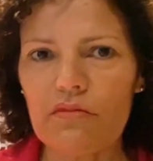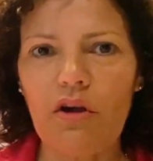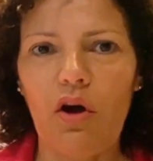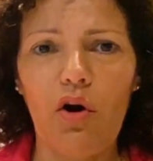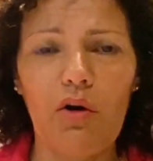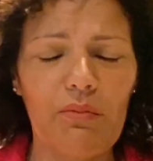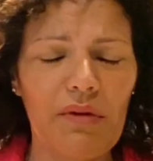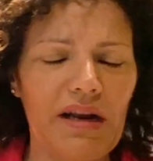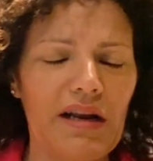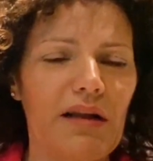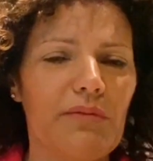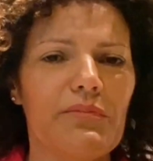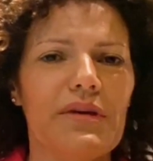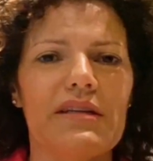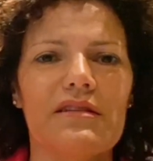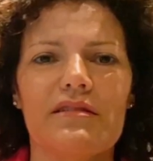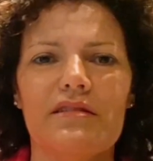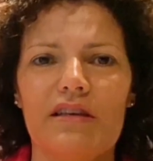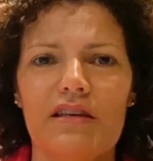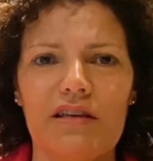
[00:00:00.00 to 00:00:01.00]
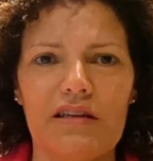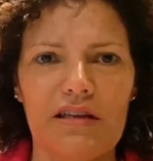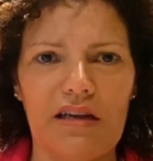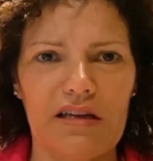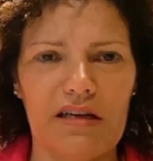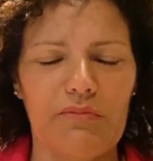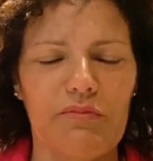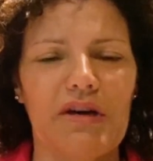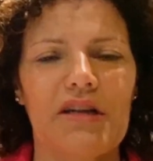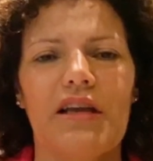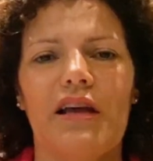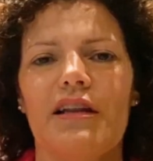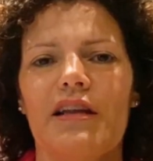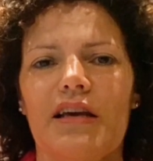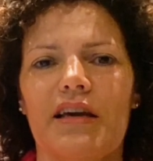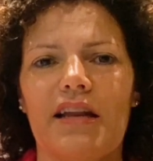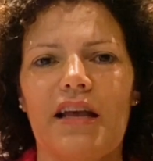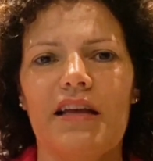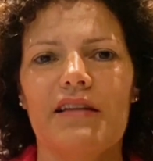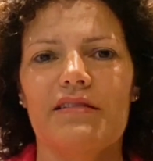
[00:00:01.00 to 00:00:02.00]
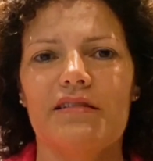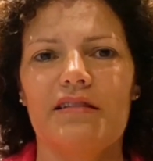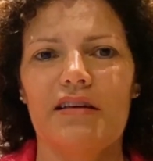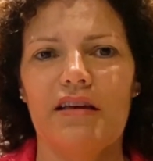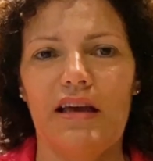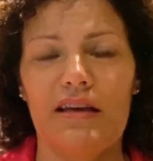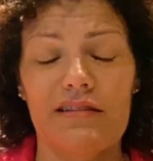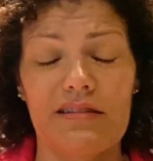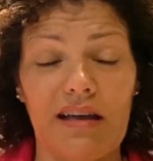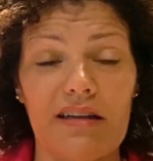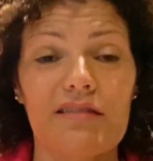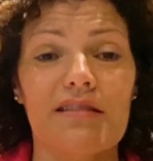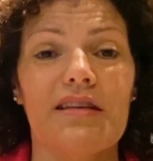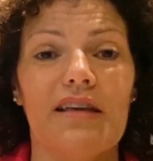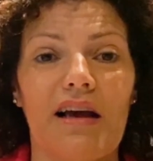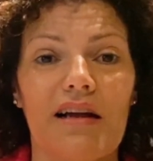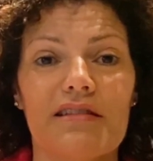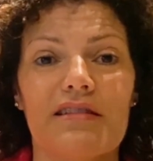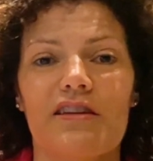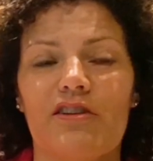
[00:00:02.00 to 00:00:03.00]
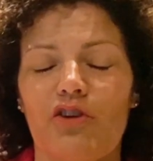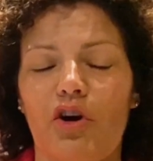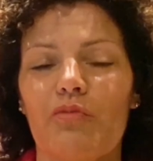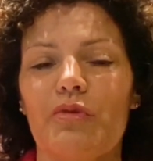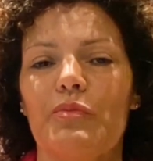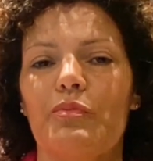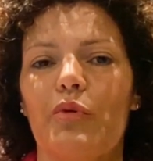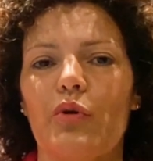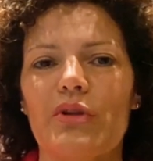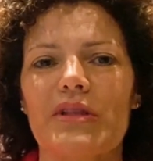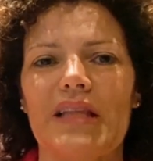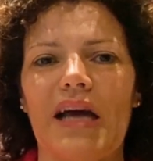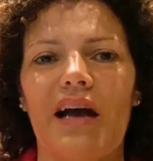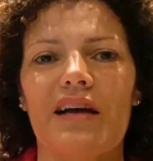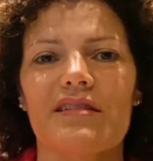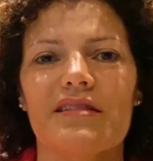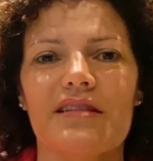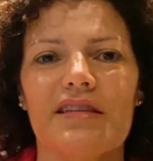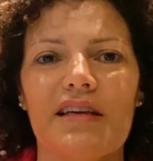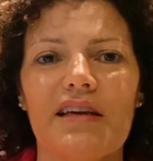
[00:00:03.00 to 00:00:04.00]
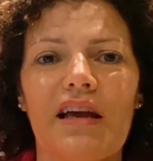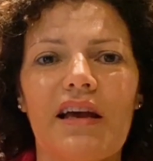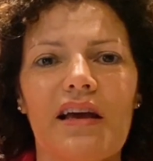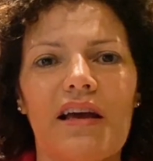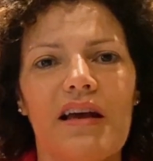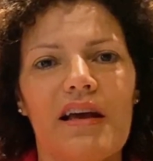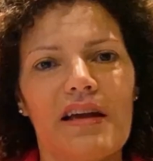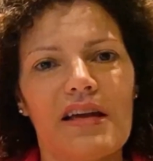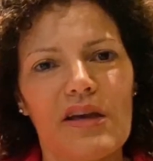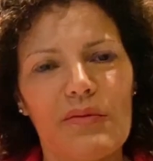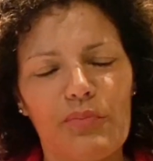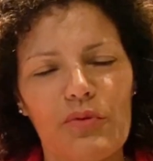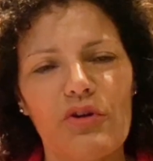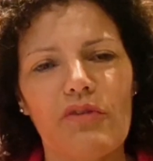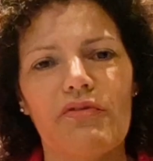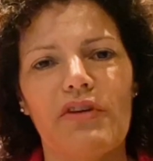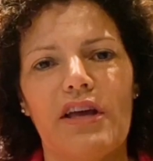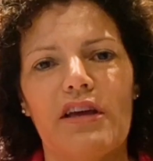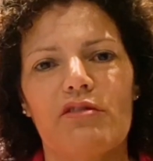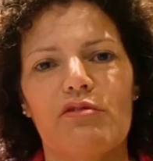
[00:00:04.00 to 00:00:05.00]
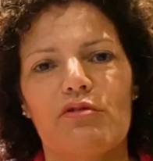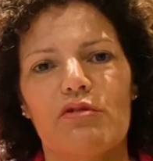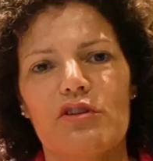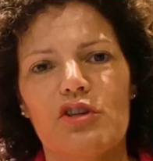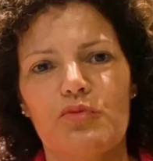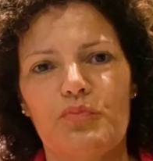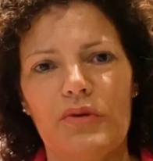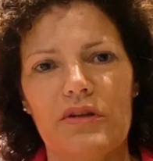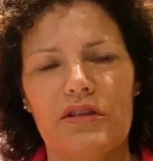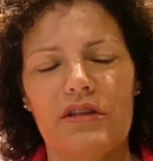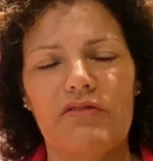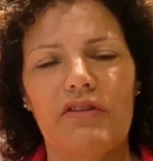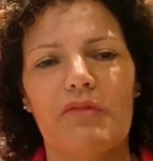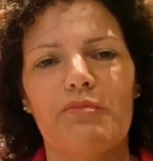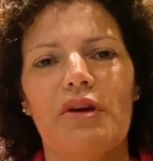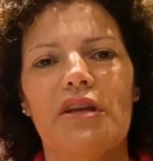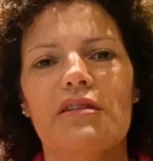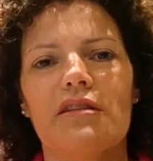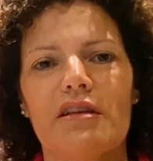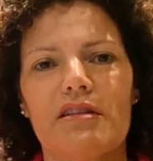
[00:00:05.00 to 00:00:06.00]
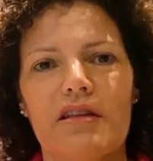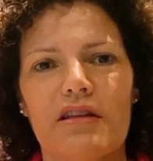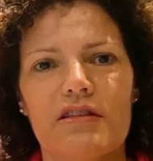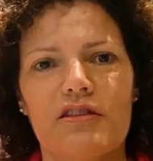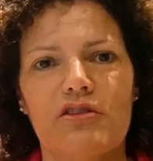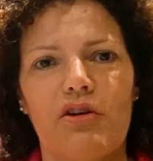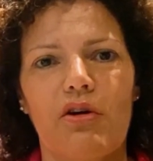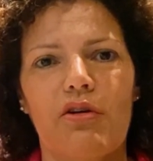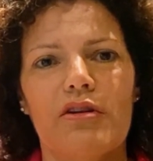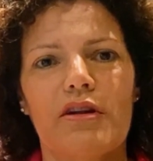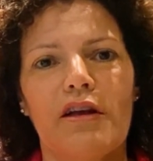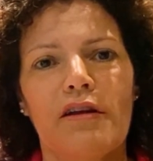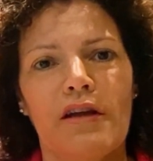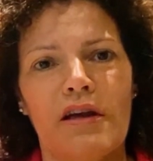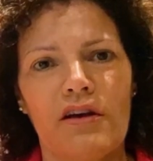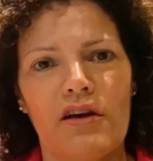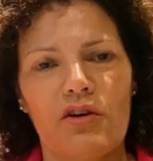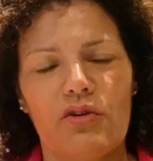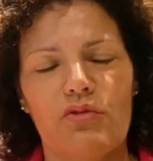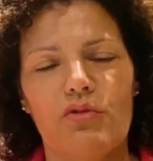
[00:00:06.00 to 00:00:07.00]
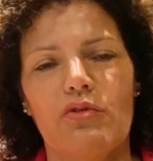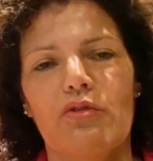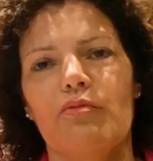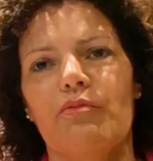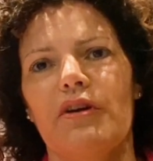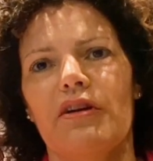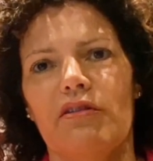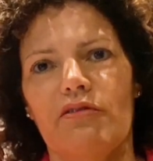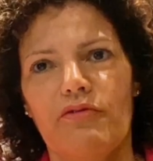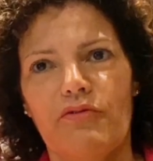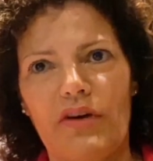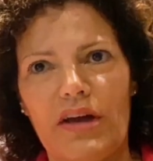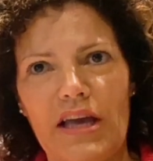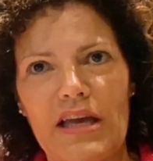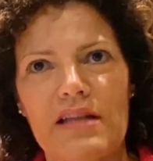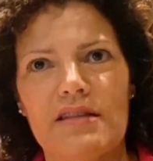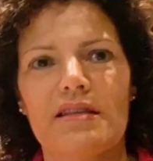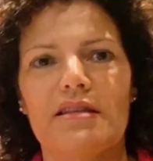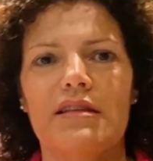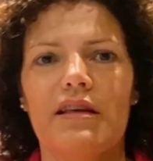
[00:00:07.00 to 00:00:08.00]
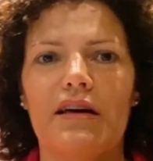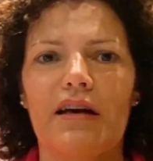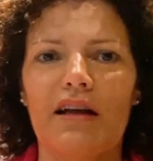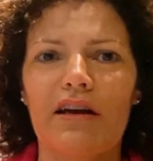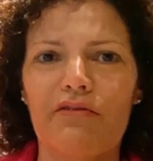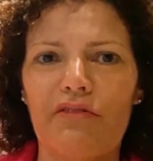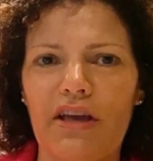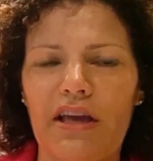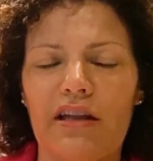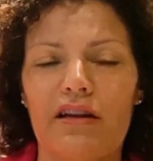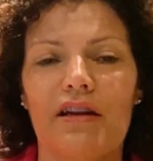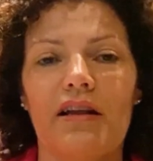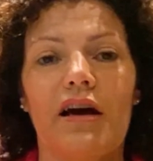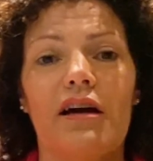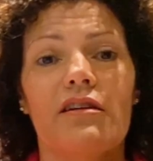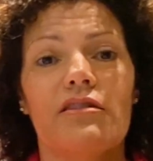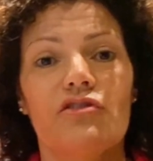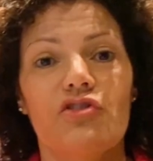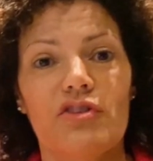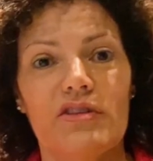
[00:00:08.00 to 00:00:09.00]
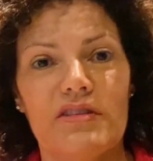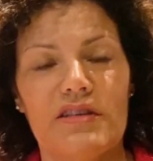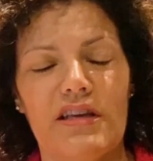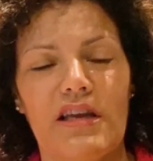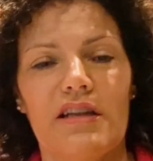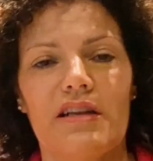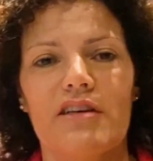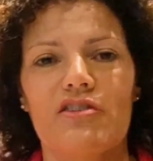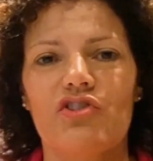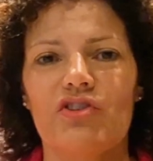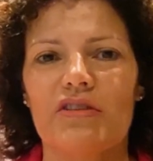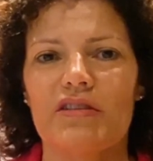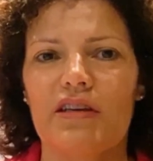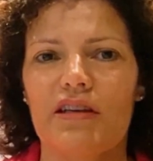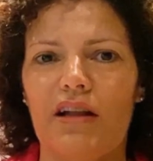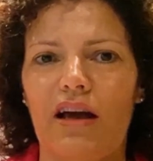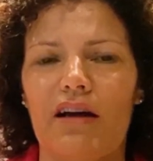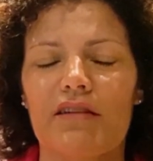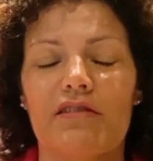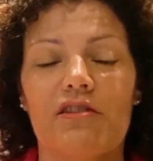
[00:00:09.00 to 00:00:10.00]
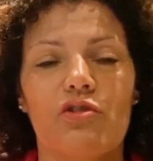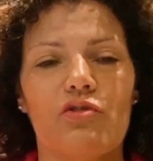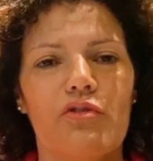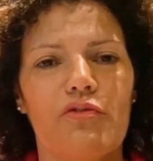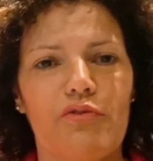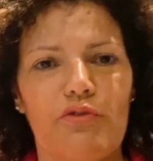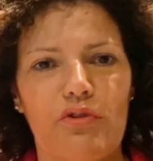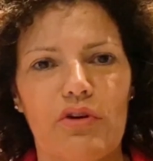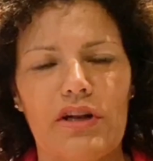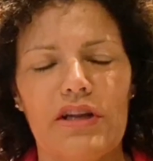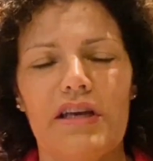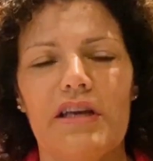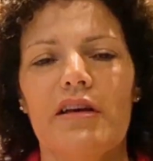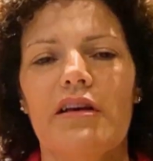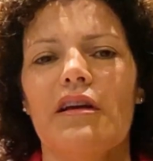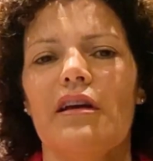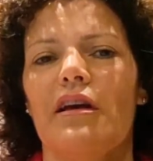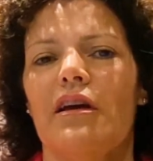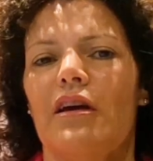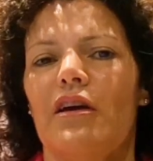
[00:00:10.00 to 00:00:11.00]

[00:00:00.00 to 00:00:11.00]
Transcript: Omar Lambertini, Anna Maria Allegretti e tanti altri nomi importanti che provengono rispettivamente da zone come Faenza, Ravenna, Cesena, Cesenatico, Forlì.